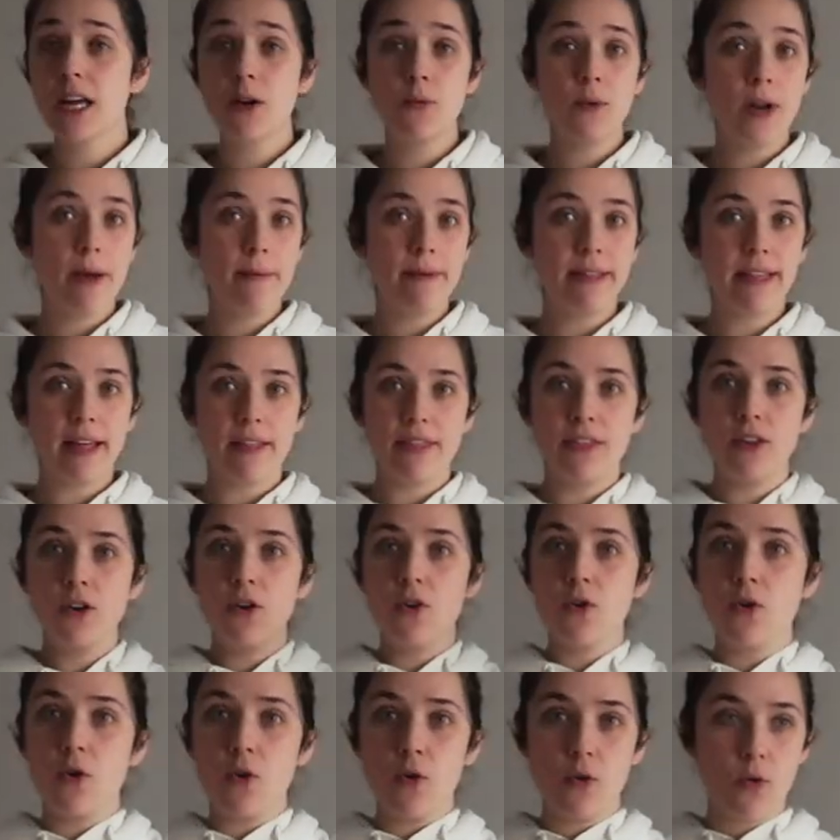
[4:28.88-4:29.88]
una
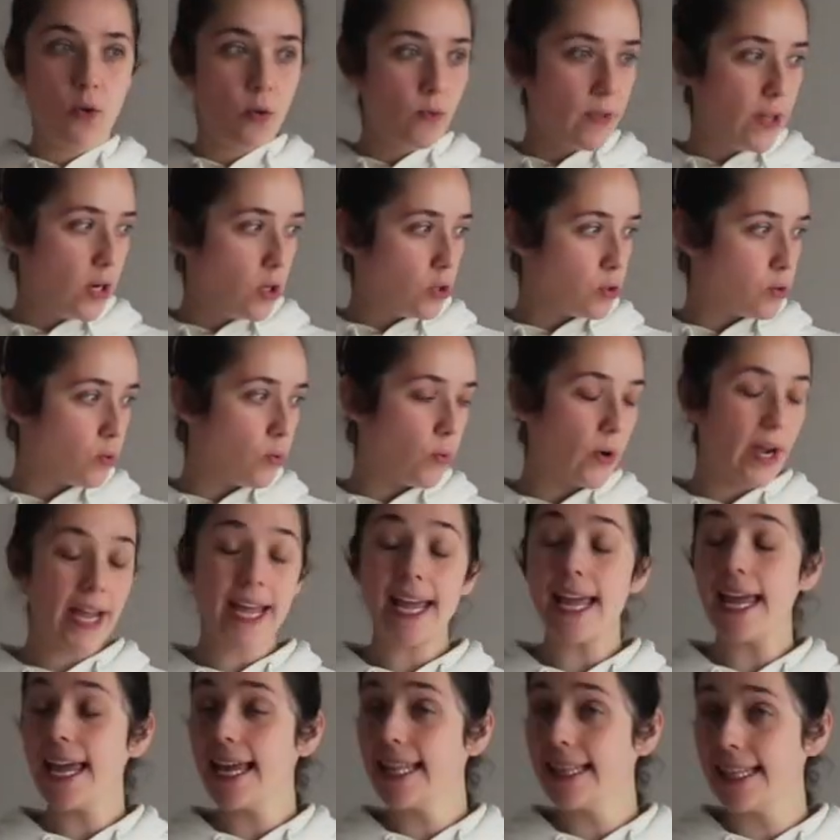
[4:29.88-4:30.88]
habitación con, de los
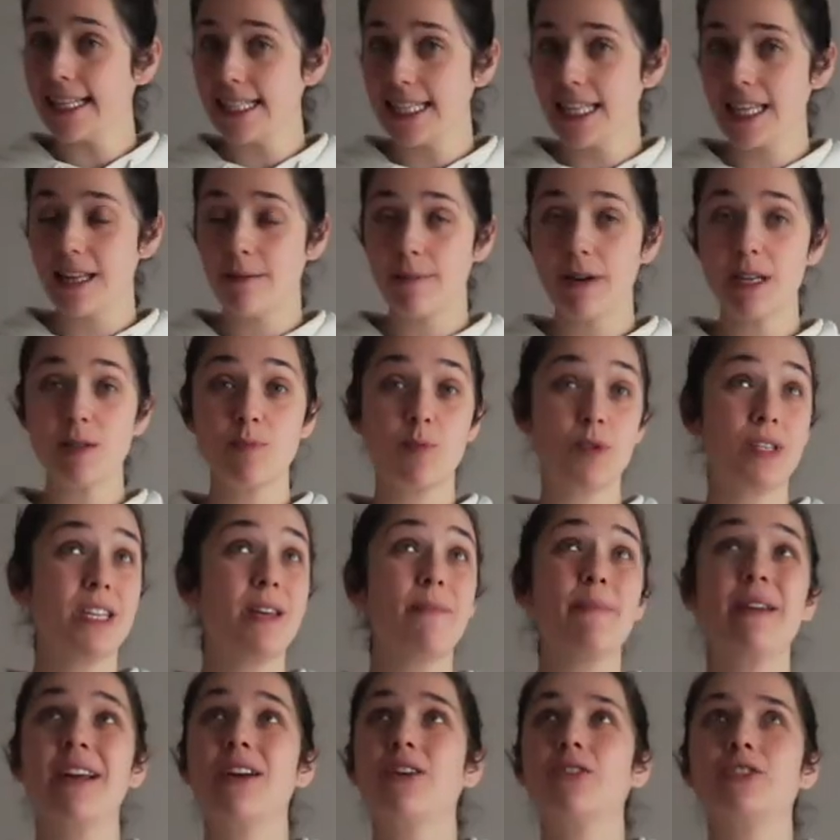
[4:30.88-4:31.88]
juguetes y demás, pues
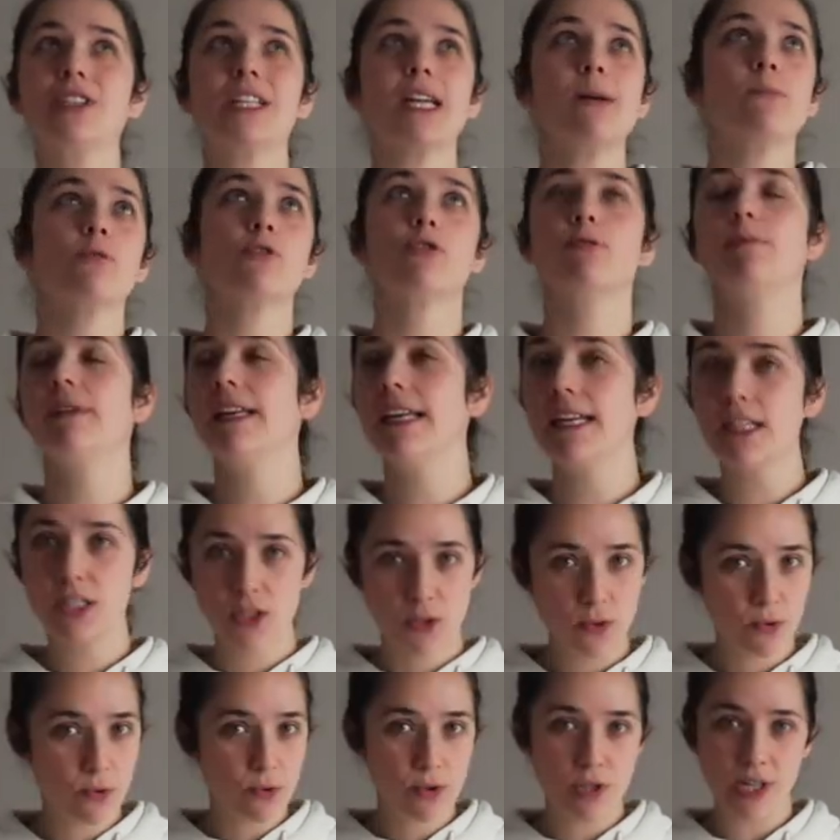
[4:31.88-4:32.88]
siempre encontramos mil
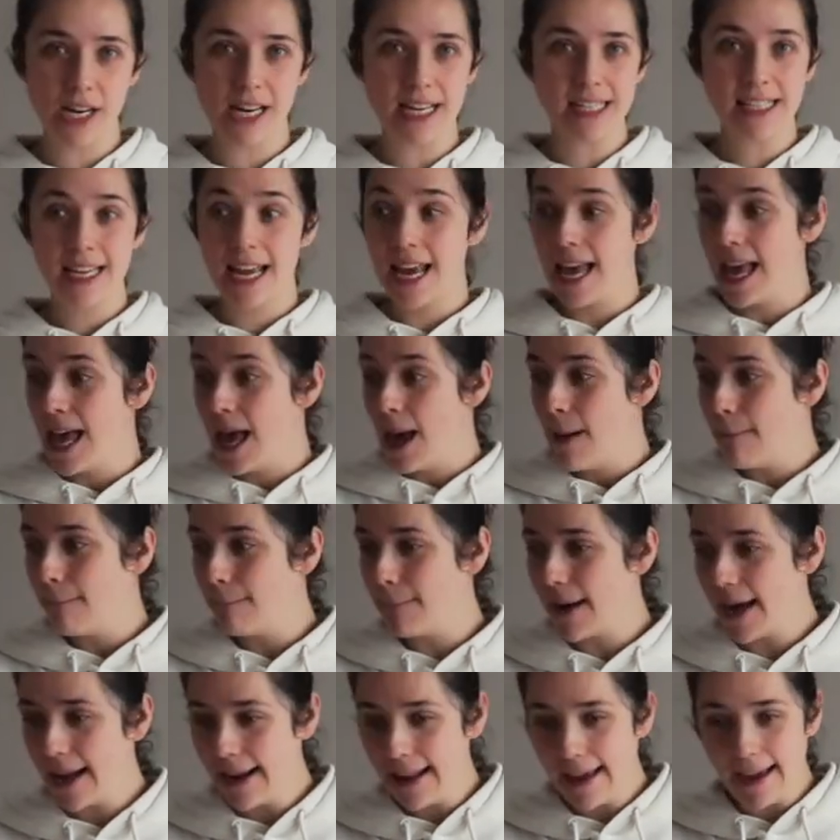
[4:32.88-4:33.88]
excusas
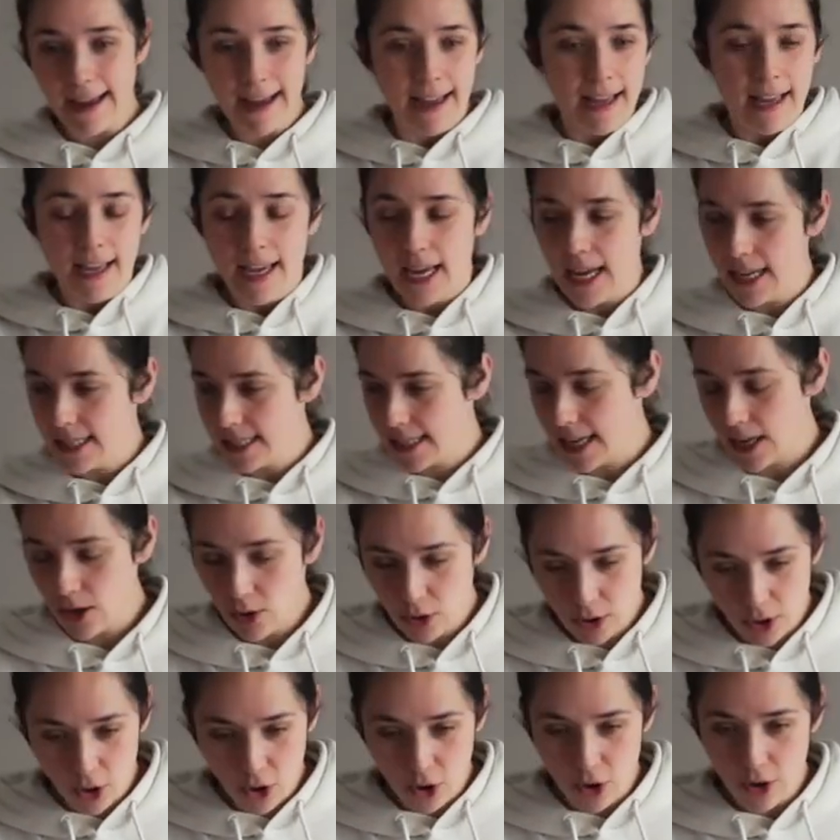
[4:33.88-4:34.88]
para es que no
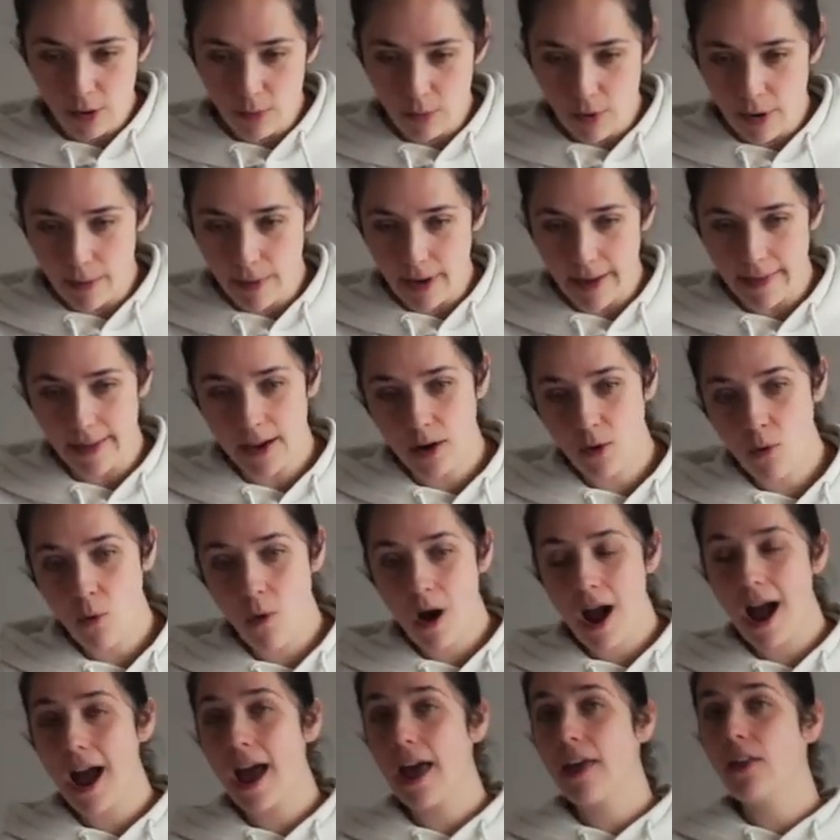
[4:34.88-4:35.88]
tengo el mueble
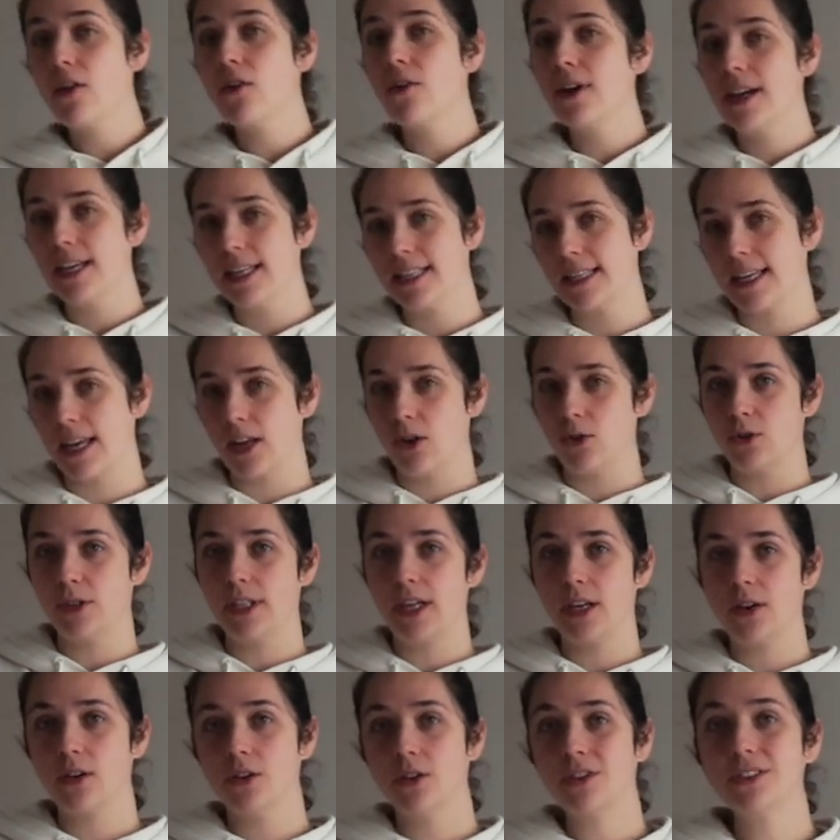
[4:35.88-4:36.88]
adecuado, es que no
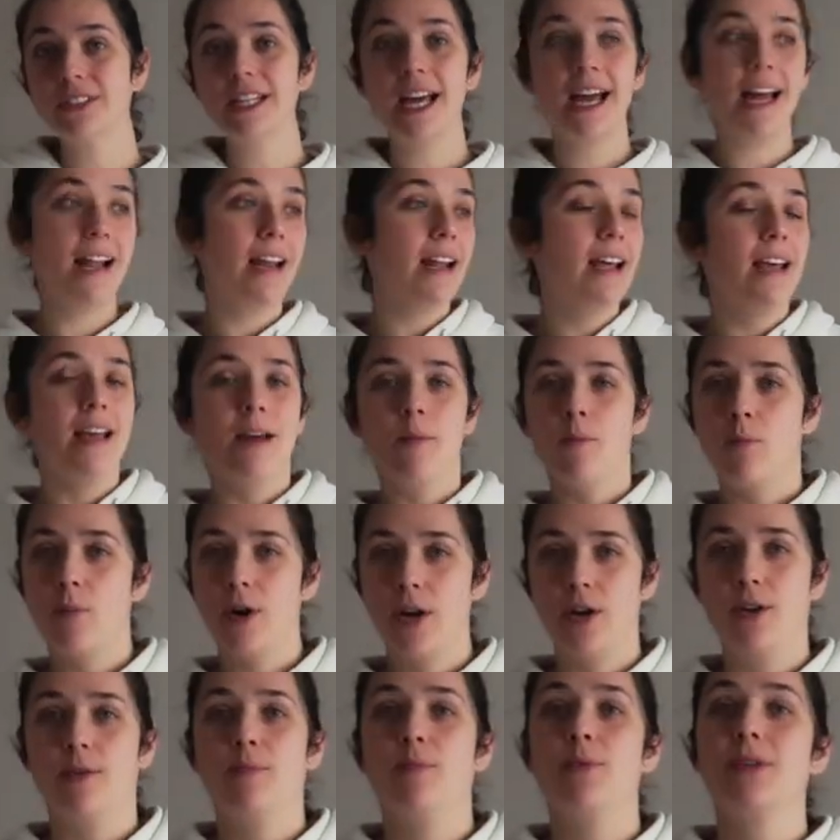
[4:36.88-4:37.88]
tengo tal...
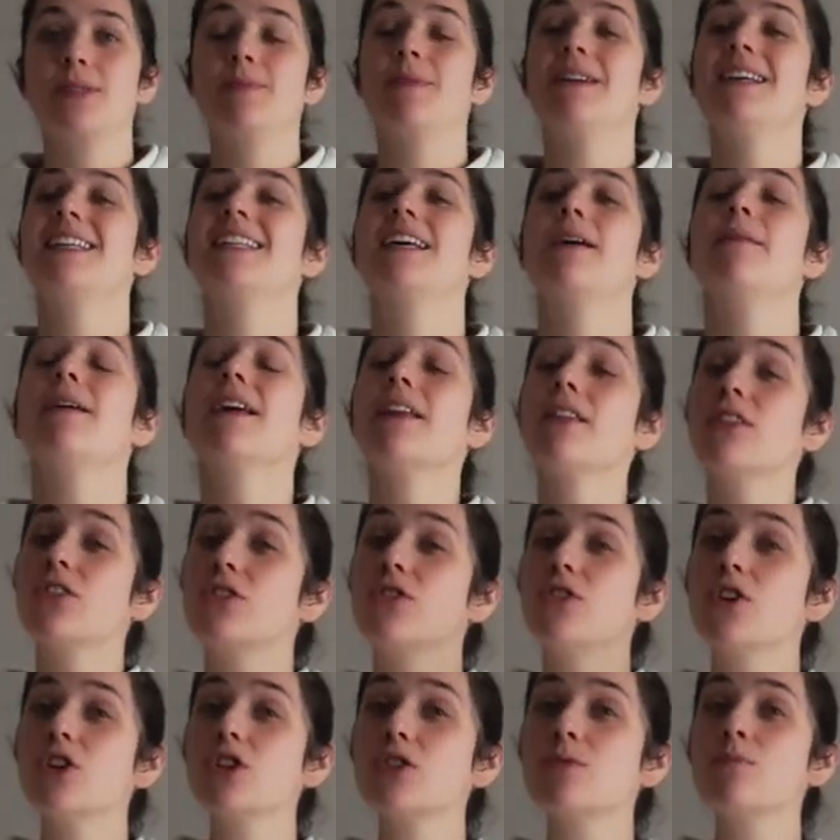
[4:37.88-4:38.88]
Bueno, pues vais a ver
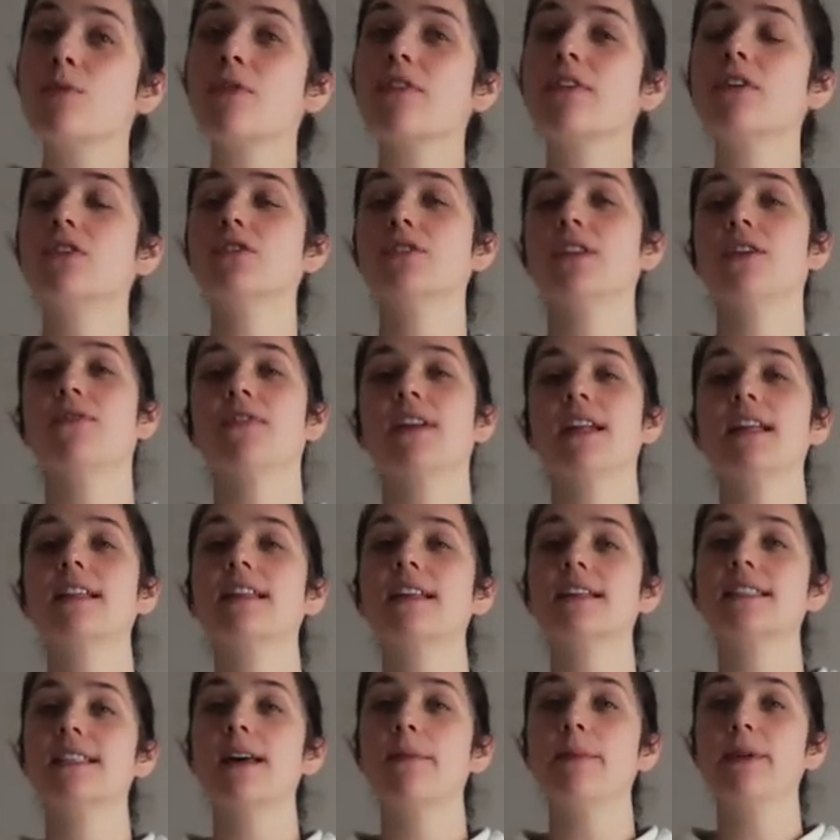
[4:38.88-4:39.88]
dos módulos
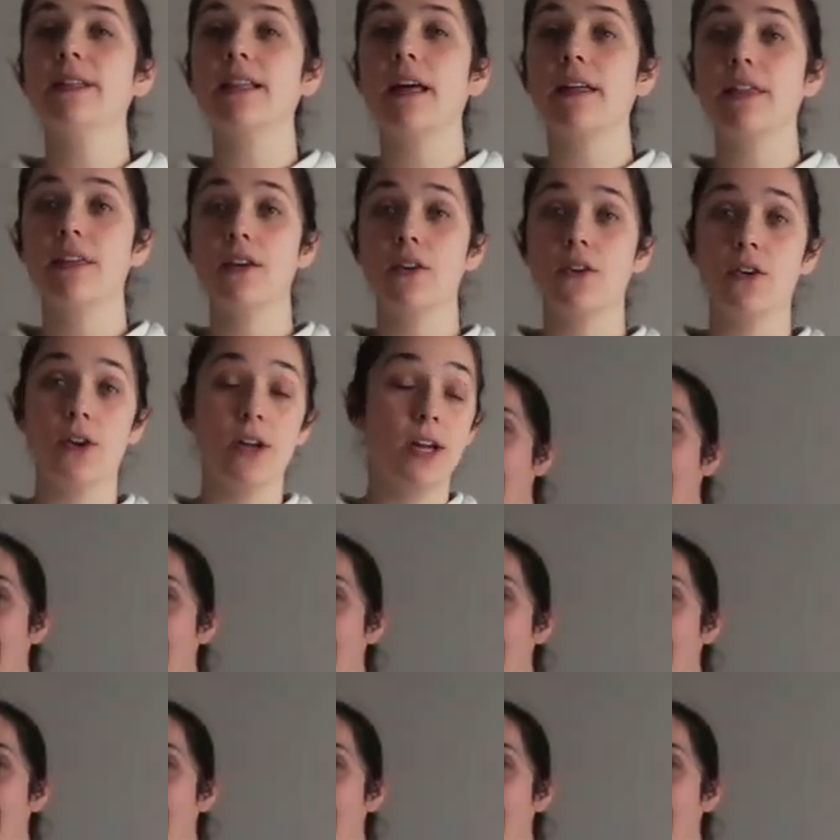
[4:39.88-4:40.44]
diferentes de habitación.